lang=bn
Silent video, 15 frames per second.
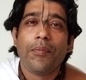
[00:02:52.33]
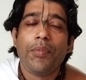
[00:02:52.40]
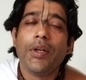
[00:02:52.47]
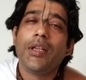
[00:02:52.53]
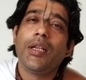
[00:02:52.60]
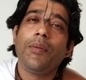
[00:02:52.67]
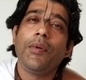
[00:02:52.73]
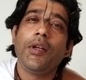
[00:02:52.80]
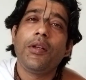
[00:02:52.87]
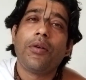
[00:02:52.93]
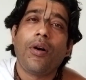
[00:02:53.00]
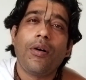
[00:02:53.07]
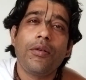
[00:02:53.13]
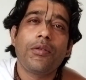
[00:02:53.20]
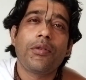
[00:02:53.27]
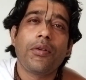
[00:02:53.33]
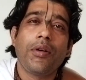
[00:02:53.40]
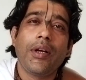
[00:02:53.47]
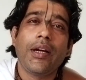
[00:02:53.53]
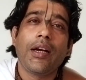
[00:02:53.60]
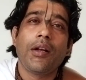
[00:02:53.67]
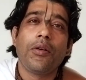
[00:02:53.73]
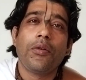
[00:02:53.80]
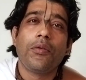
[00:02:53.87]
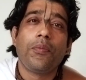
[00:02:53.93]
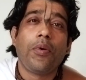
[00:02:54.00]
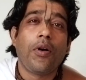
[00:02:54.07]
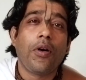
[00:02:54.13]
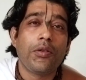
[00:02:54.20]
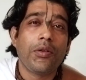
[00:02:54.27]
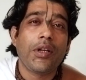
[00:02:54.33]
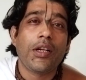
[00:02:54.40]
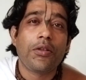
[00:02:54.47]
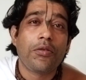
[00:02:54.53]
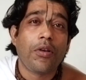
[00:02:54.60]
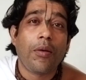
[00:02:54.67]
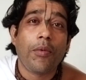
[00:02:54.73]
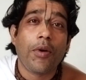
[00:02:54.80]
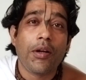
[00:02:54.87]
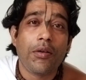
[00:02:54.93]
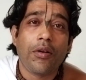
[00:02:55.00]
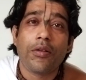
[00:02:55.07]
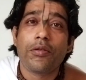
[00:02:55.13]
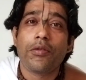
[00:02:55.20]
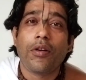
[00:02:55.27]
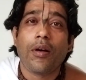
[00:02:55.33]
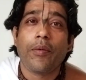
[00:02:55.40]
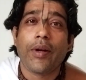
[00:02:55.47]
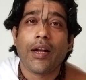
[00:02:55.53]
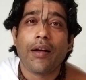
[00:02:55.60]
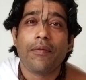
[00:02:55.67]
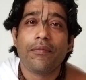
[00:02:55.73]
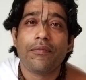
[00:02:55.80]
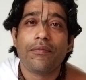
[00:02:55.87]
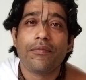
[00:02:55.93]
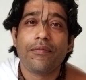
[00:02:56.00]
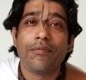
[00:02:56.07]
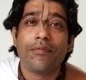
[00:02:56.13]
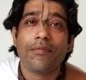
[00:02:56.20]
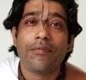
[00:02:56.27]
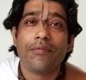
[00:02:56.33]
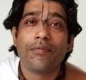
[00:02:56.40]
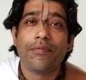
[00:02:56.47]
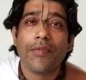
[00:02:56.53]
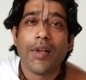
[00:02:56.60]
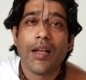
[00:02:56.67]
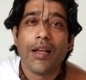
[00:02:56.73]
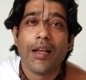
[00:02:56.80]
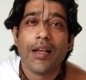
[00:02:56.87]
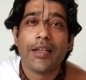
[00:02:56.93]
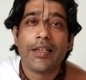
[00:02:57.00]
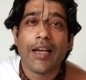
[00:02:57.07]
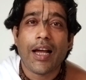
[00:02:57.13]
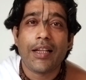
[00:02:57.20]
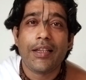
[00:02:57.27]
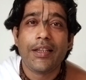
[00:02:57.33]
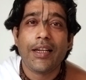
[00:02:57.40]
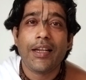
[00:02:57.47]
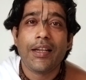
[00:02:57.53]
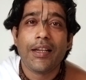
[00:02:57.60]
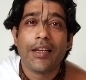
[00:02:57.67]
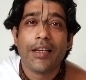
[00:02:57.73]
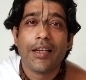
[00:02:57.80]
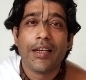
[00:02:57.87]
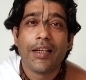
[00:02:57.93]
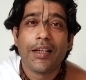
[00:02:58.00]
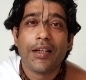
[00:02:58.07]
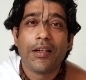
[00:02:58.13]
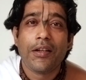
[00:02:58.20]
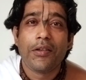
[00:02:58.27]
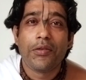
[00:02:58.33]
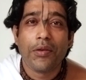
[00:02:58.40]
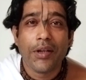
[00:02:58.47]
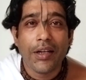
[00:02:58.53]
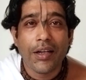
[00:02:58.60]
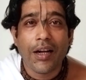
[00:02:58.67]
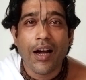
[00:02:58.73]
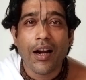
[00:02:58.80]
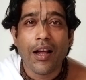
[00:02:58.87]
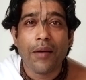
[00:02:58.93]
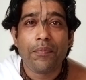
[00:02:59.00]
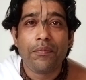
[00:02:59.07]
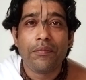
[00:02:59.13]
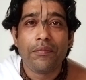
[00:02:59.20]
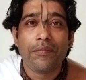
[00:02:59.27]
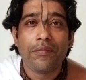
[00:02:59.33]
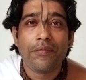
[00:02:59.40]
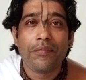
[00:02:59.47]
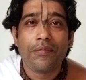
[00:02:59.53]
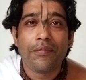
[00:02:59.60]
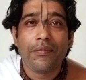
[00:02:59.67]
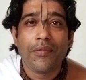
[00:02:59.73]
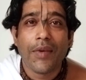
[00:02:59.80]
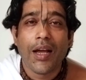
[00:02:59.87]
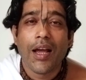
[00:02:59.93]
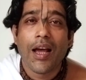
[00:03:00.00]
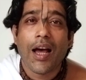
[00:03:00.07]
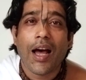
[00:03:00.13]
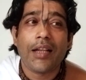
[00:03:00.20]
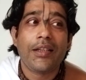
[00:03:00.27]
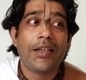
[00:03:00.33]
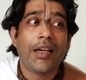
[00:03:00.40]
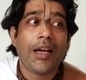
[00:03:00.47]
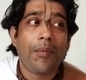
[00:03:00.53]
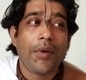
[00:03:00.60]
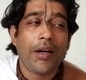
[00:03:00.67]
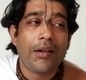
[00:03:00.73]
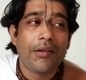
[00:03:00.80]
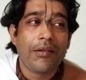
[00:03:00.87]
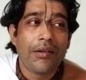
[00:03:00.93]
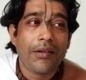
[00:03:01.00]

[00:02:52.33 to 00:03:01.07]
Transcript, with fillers: পৃথিবী ধ্বংস হয়ে গেলেও ভজনের সময় নষ্ট হবে না যে আজকে শরীর খারাপ আজকে আমার